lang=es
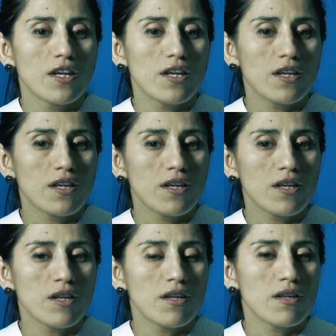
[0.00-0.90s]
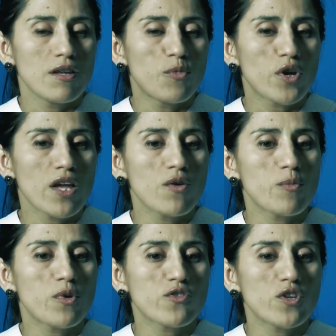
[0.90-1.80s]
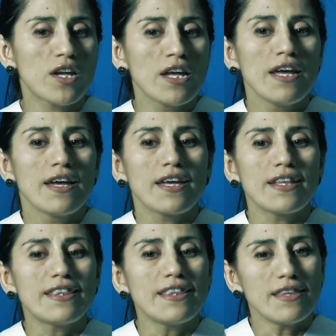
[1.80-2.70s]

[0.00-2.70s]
Y, y por ahí una persona que,